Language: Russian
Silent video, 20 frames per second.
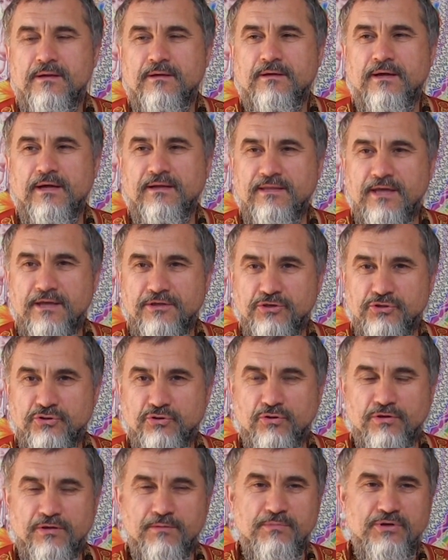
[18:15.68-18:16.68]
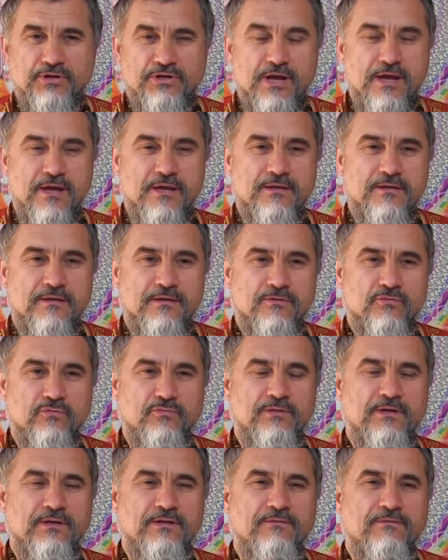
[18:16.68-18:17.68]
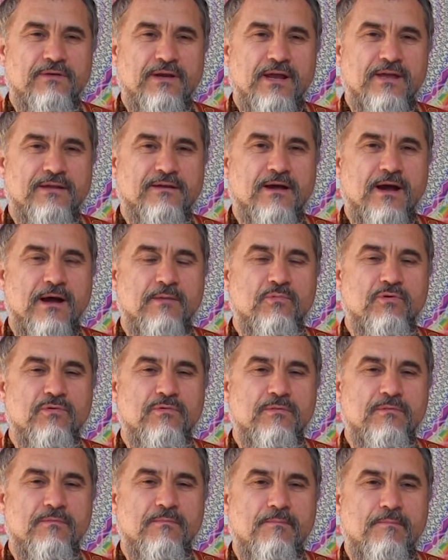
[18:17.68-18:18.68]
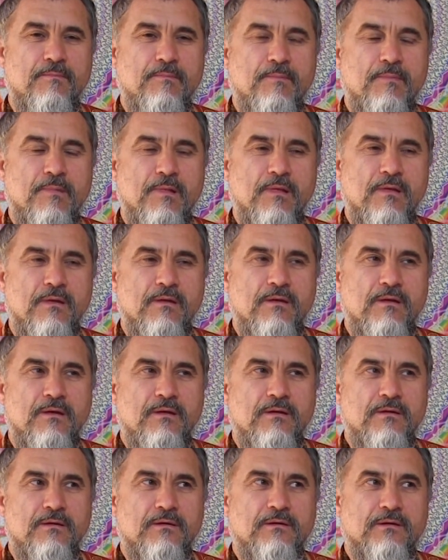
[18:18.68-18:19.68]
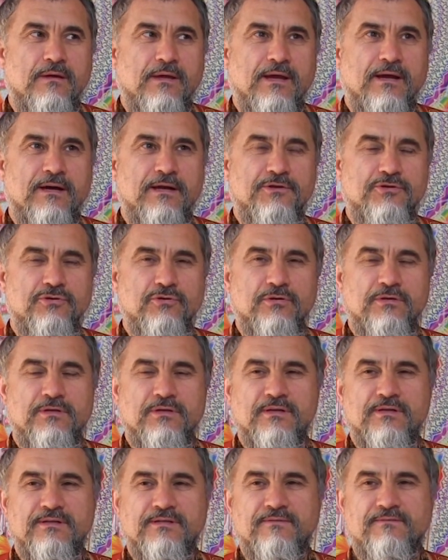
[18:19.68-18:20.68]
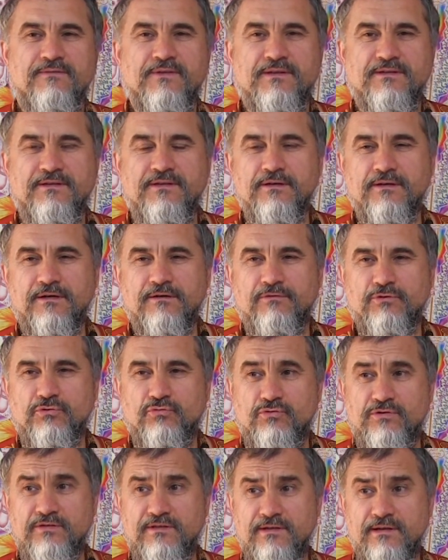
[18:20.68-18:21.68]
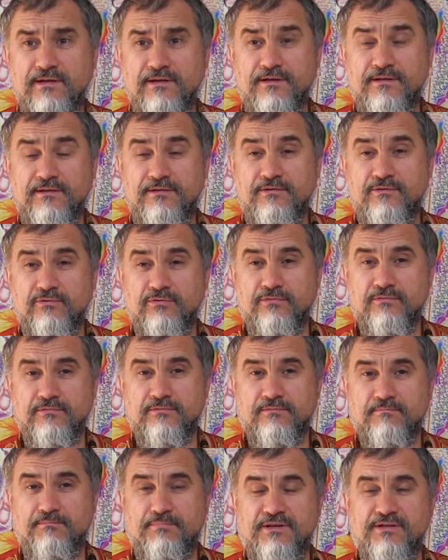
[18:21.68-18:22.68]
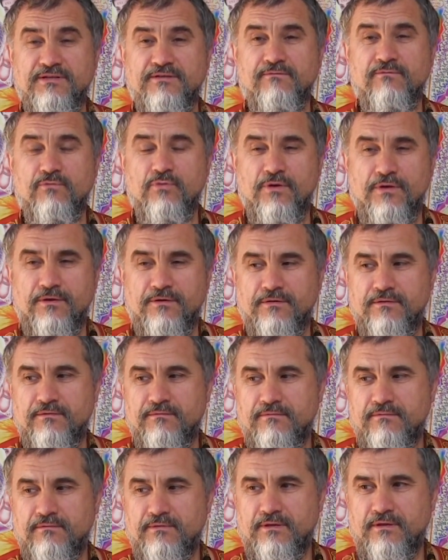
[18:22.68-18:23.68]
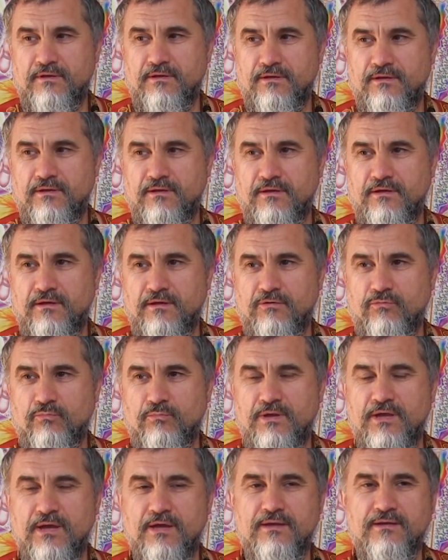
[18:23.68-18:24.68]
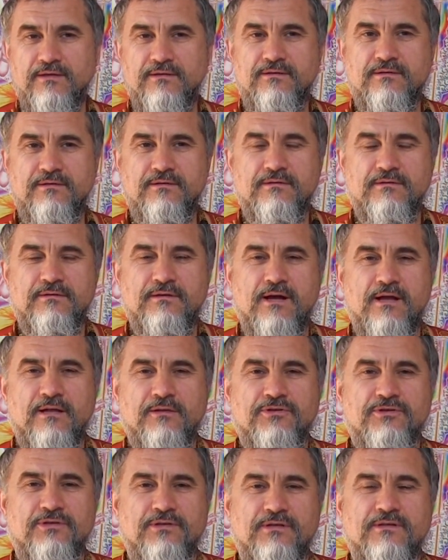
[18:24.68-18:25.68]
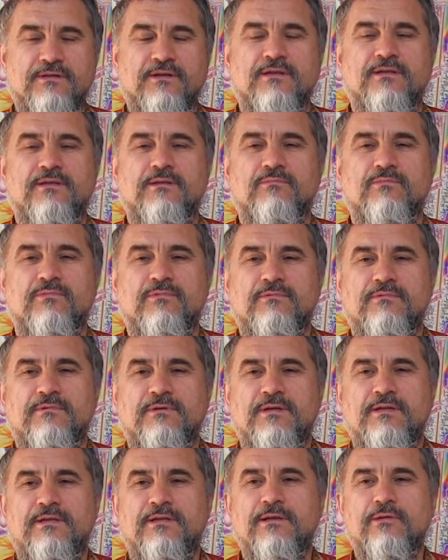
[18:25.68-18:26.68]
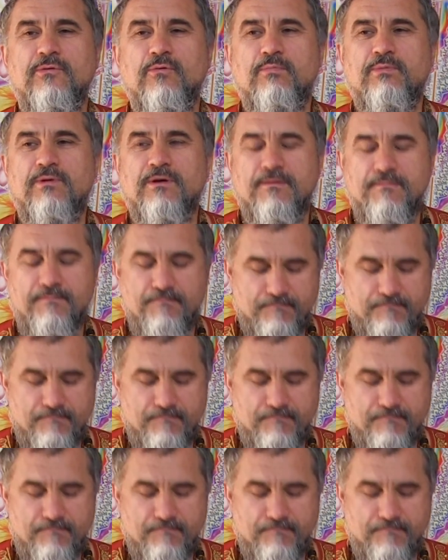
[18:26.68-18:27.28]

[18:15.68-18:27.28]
Когда ничто не мешает удовлетворять каму, я хочу это зафиксировать, усилить, э, присвоить. И у меня есть алчность к этому. Это лобха.